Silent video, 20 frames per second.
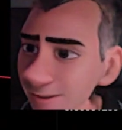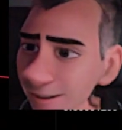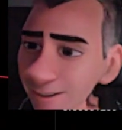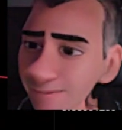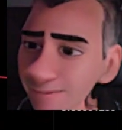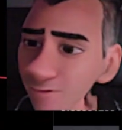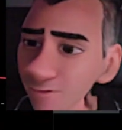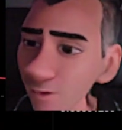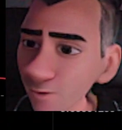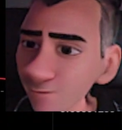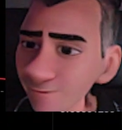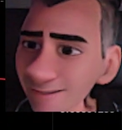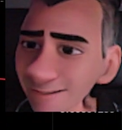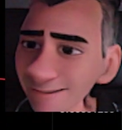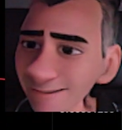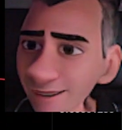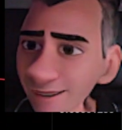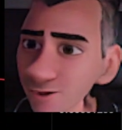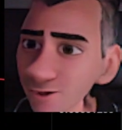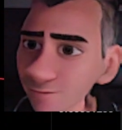und wir sehen
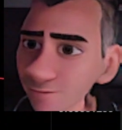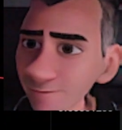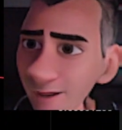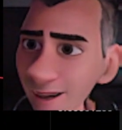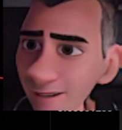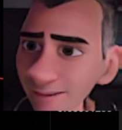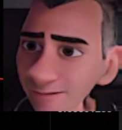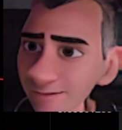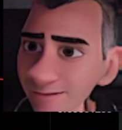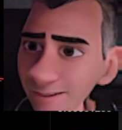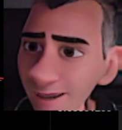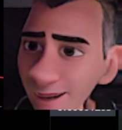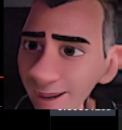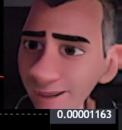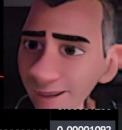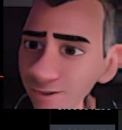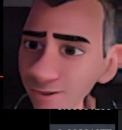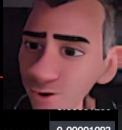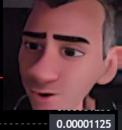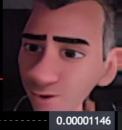schon, wir hatten hier einen
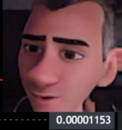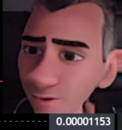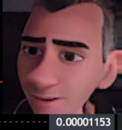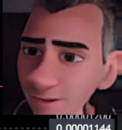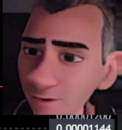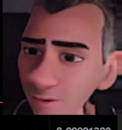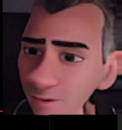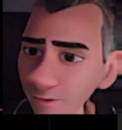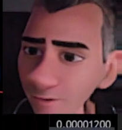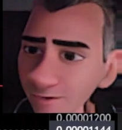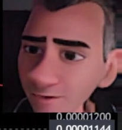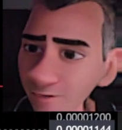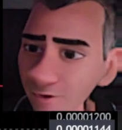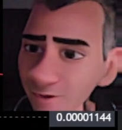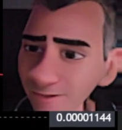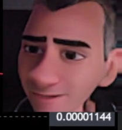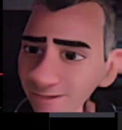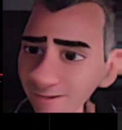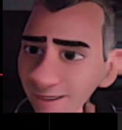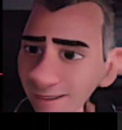schönen Golden Cross,
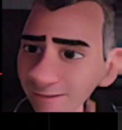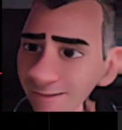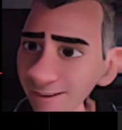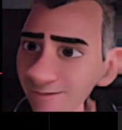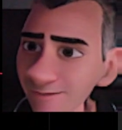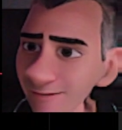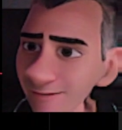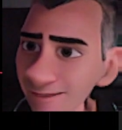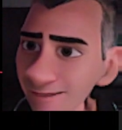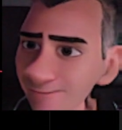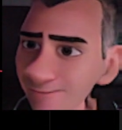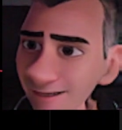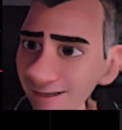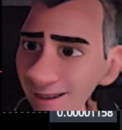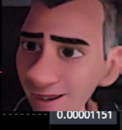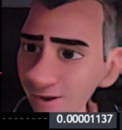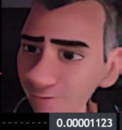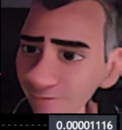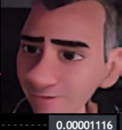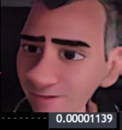hat nicht wirklich viel
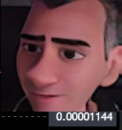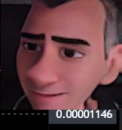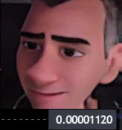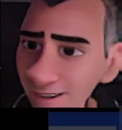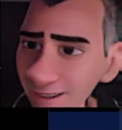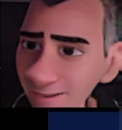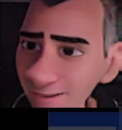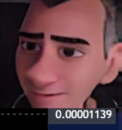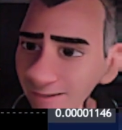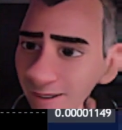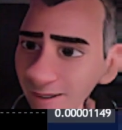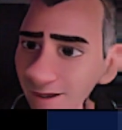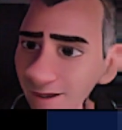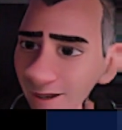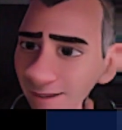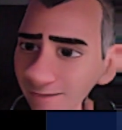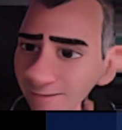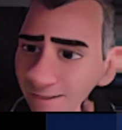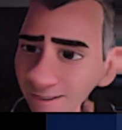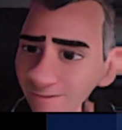ausgesagt, hatten hier
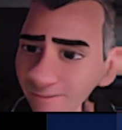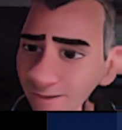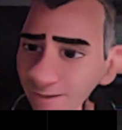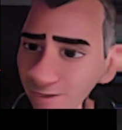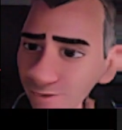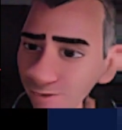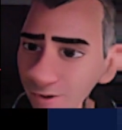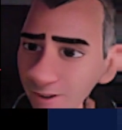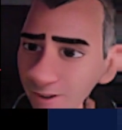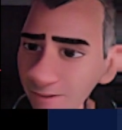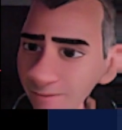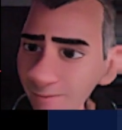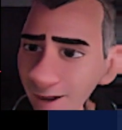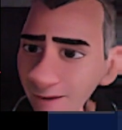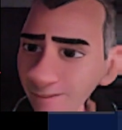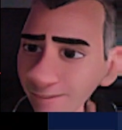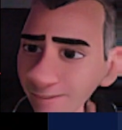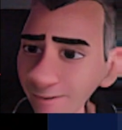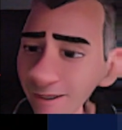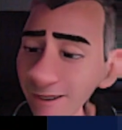zwar einen schönen Pump,
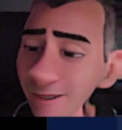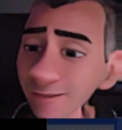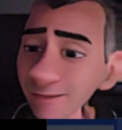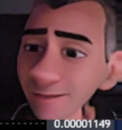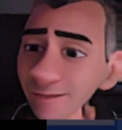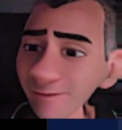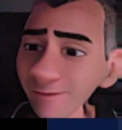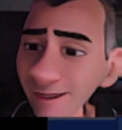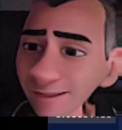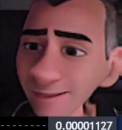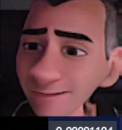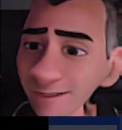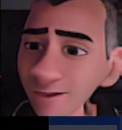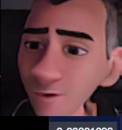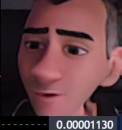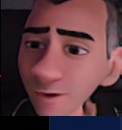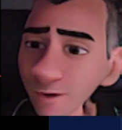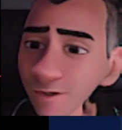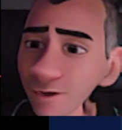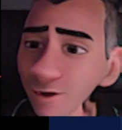da war dieser Golden
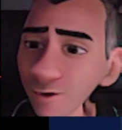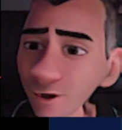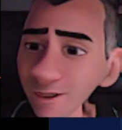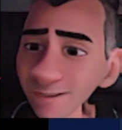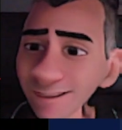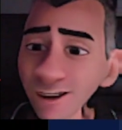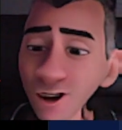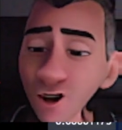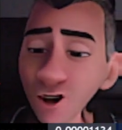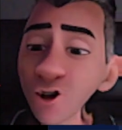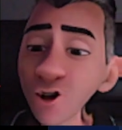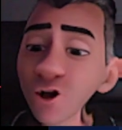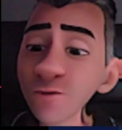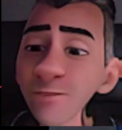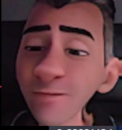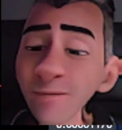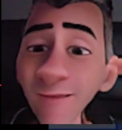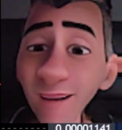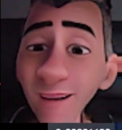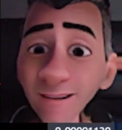Cross
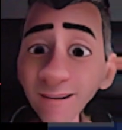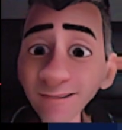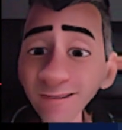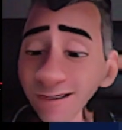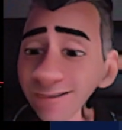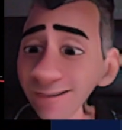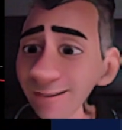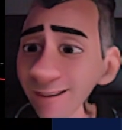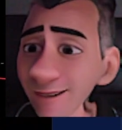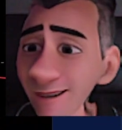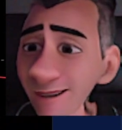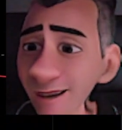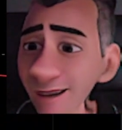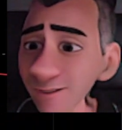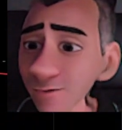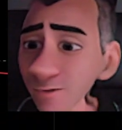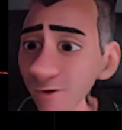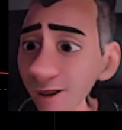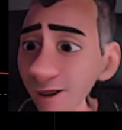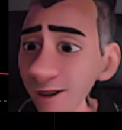spät als Indikator,
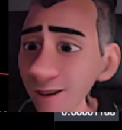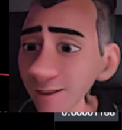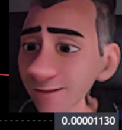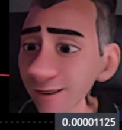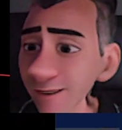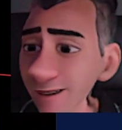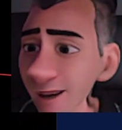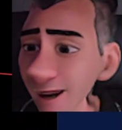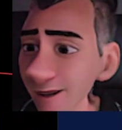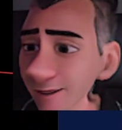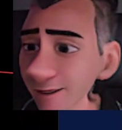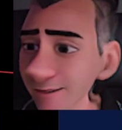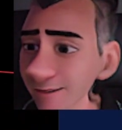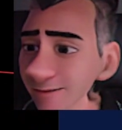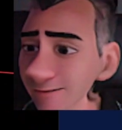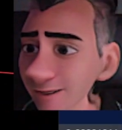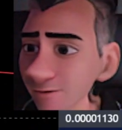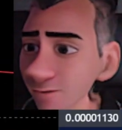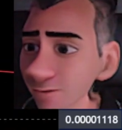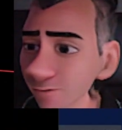danach ging es nach
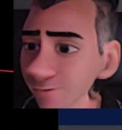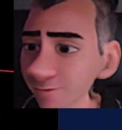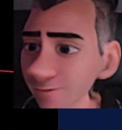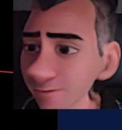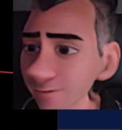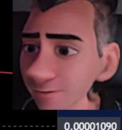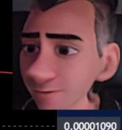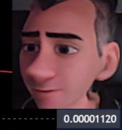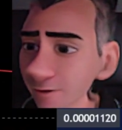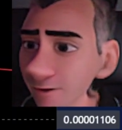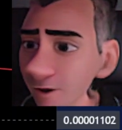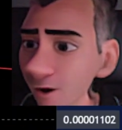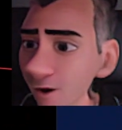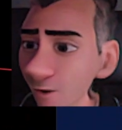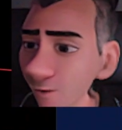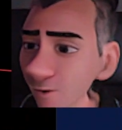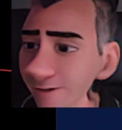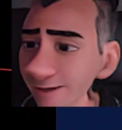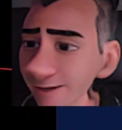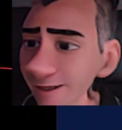unten. Golden,